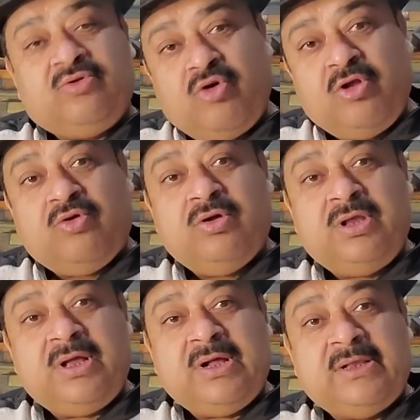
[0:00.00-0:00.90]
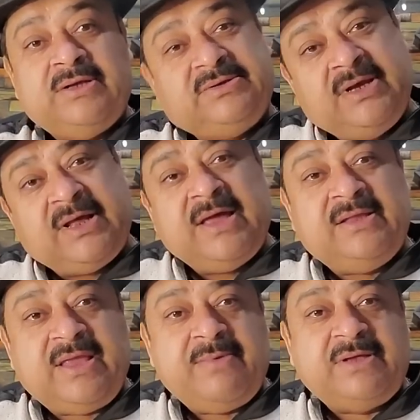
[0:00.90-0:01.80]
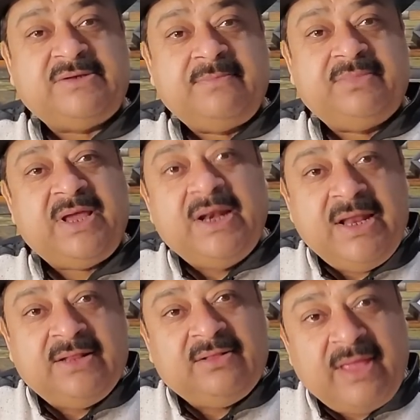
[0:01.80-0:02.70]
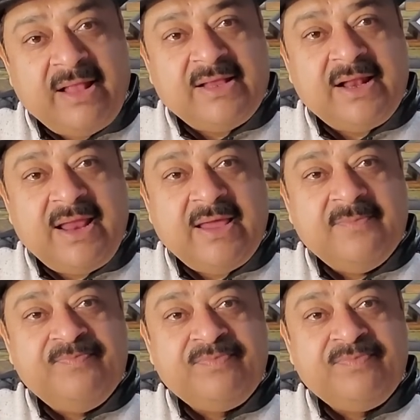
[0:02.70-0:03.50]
तो इनको दिक्कत इसी कहते भाई सब तेली तेल जले